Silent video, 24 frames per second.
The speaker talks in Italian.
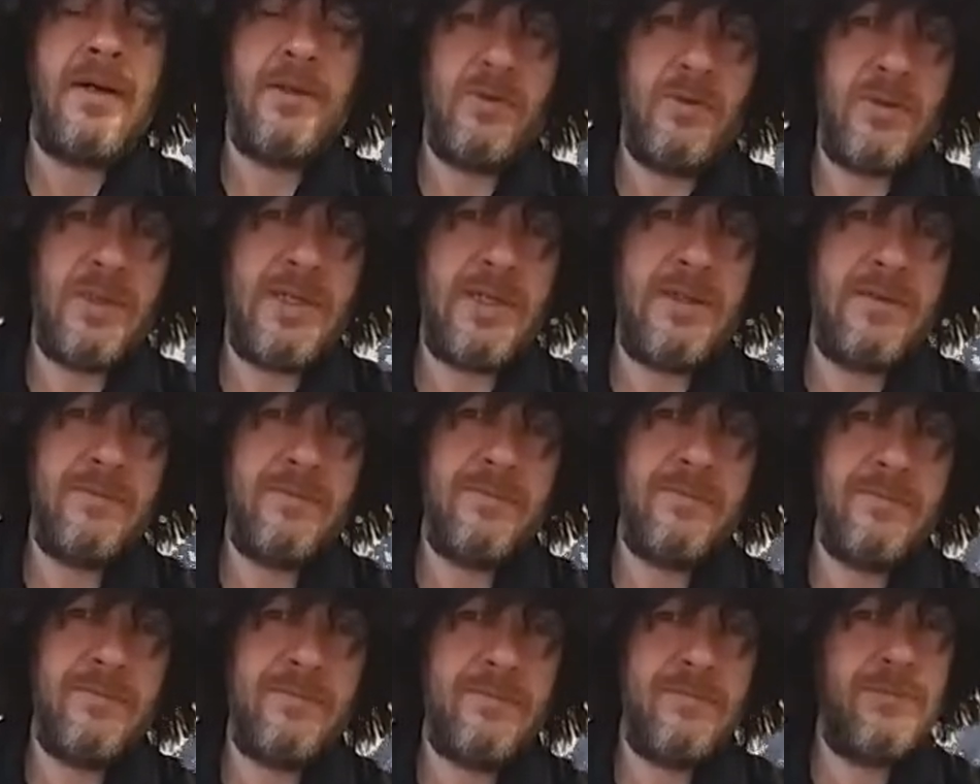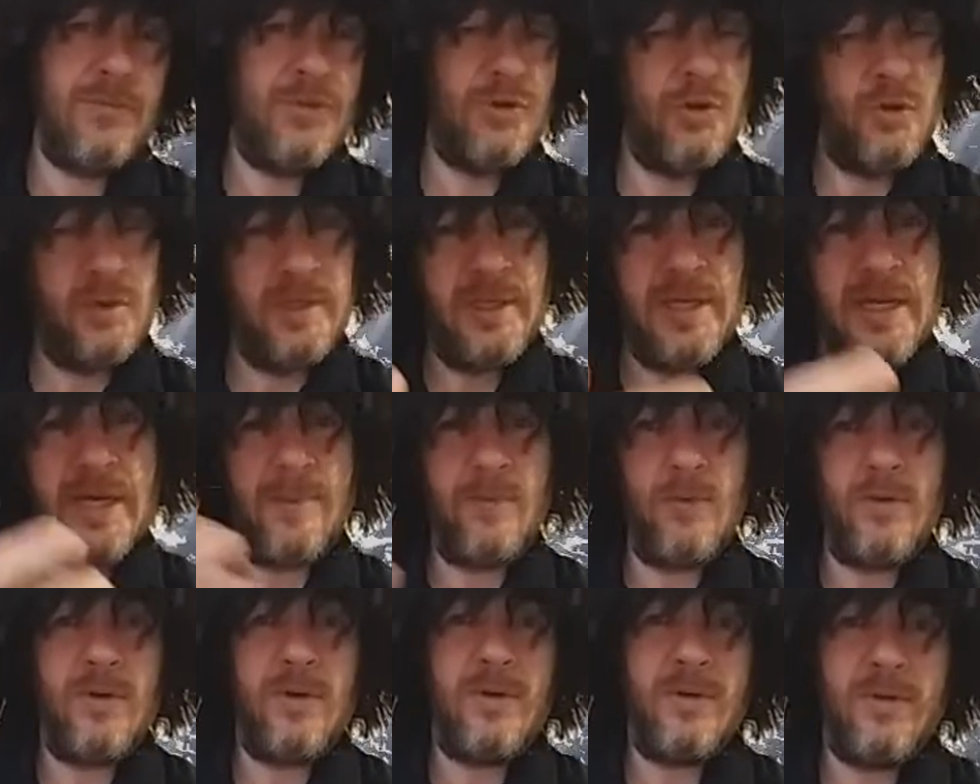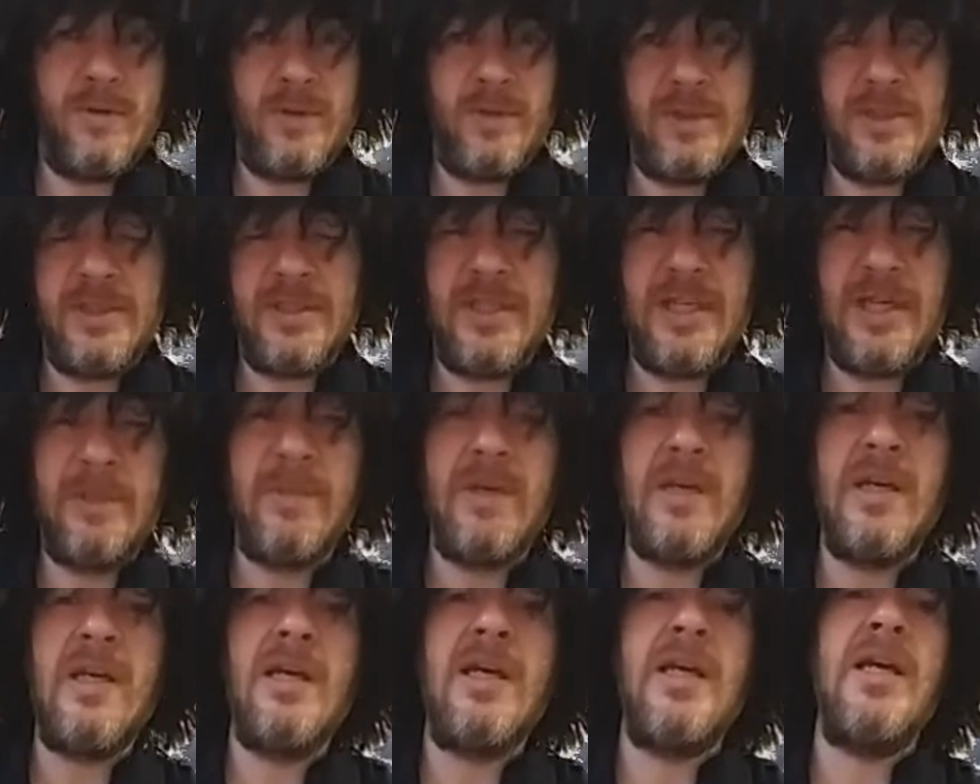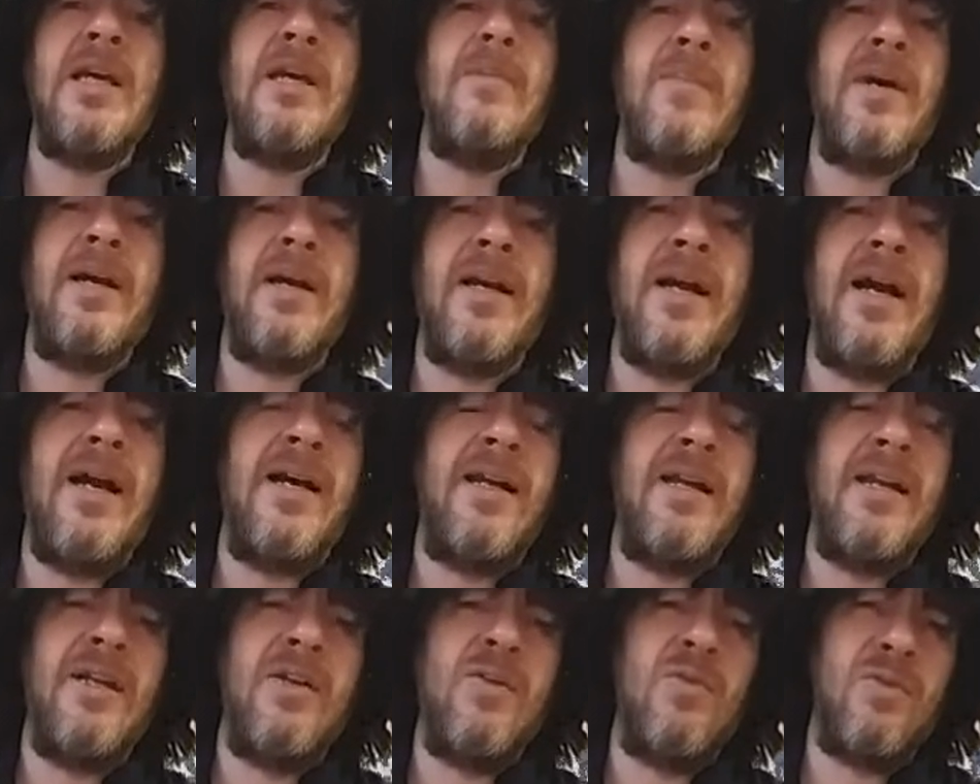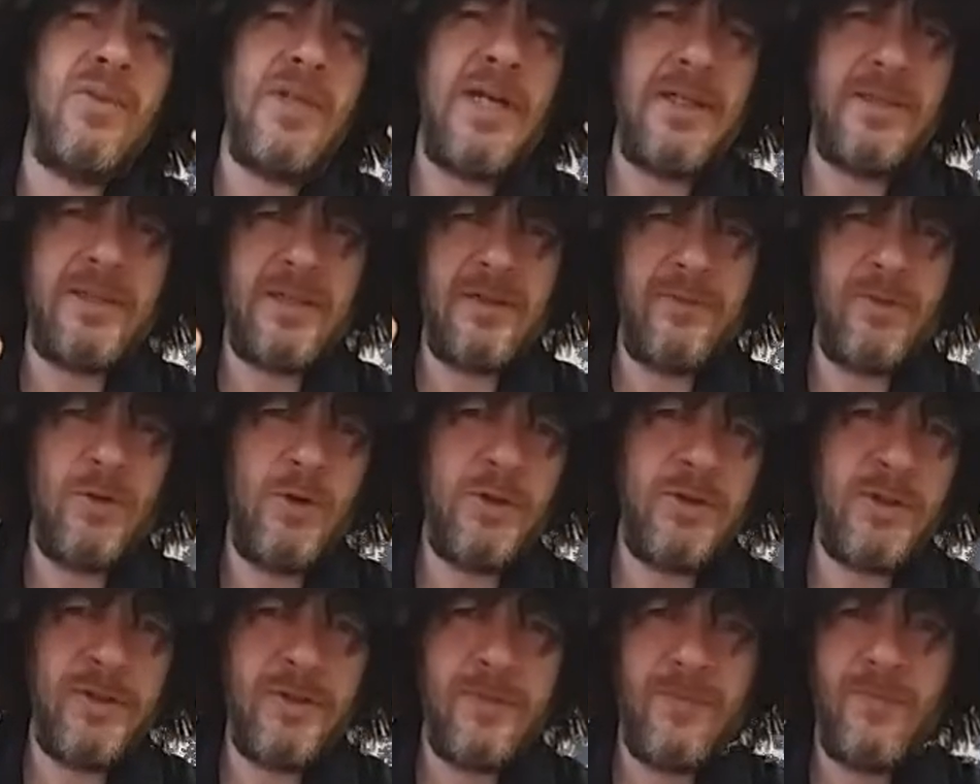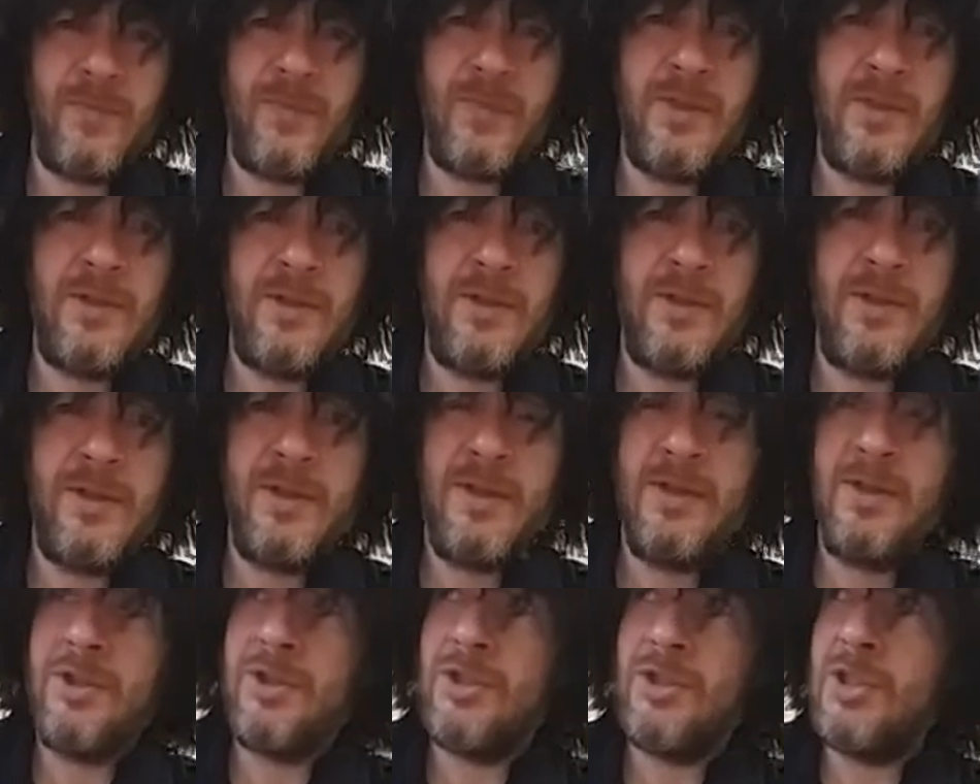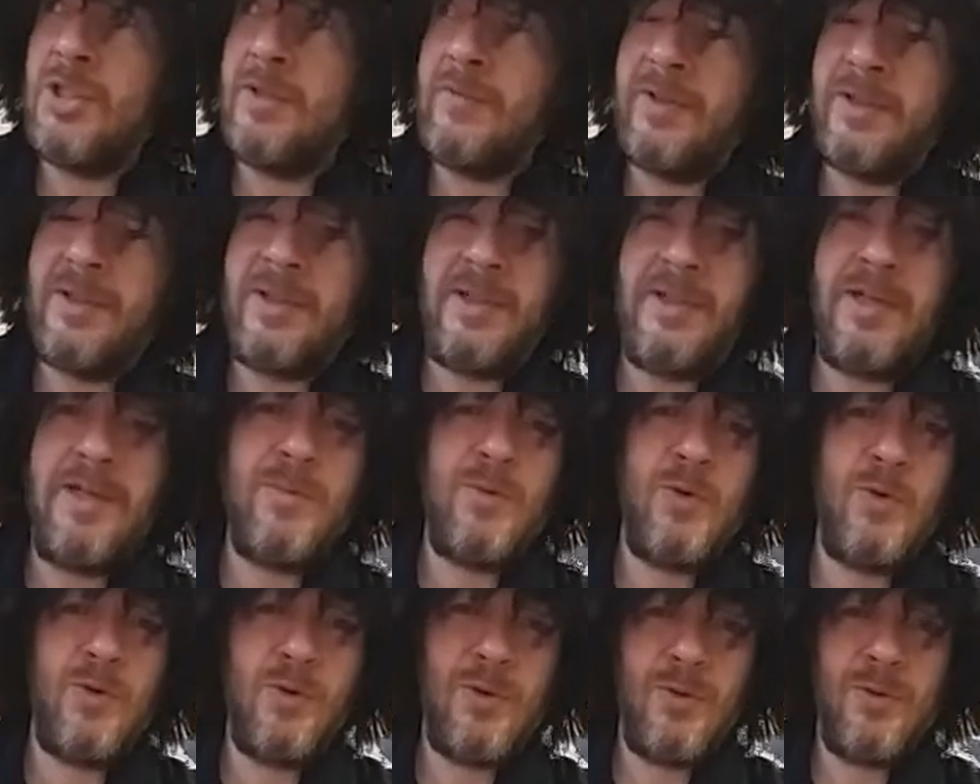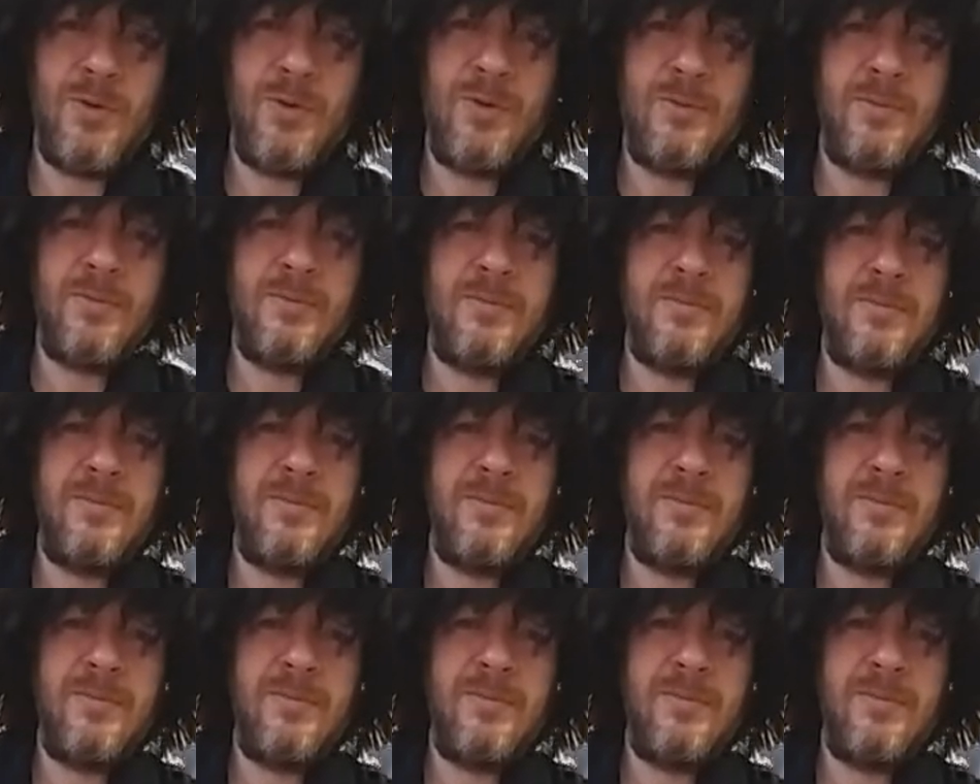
Allora giochiamo insieme e magari un'altra volta ci vedremo